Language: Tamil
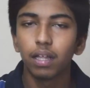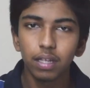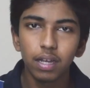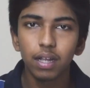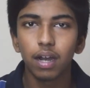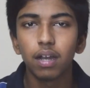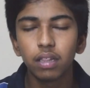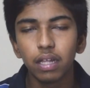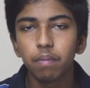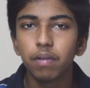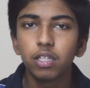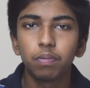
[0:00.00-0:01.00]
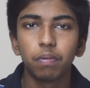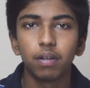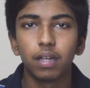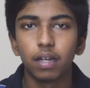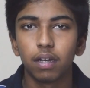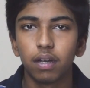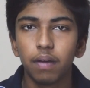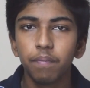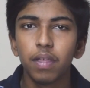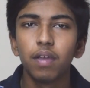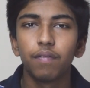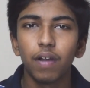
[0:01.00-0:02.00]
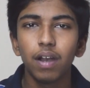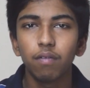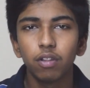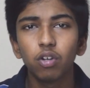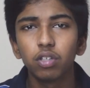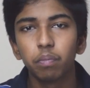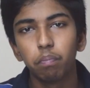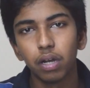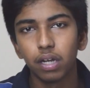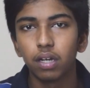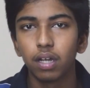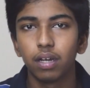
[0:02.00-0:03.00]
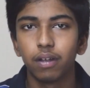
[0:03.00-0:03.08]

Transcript: அதே நீங்கள் அடுத்த இமேஜ் போயிட்டீங்கன்னா ஃபேன் வந்து கொஞ்சம் பிளர்ராக